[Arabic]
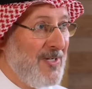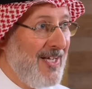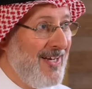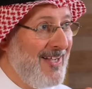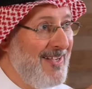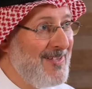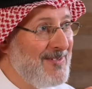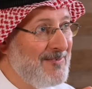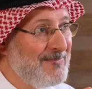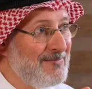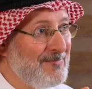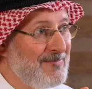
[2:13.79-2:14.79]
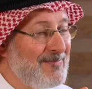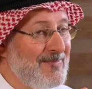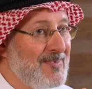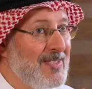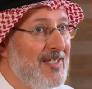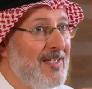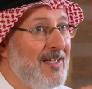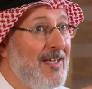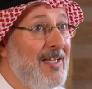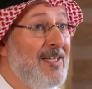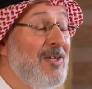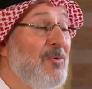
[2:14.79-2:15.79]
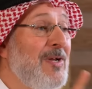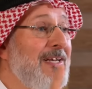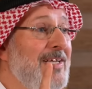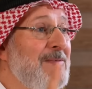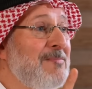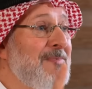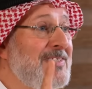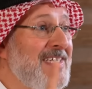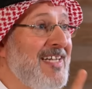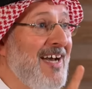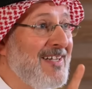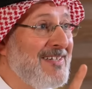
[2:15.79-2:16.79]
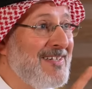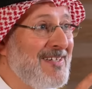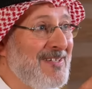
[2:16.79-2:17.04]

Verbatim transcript: عليه اللي هو الامتنان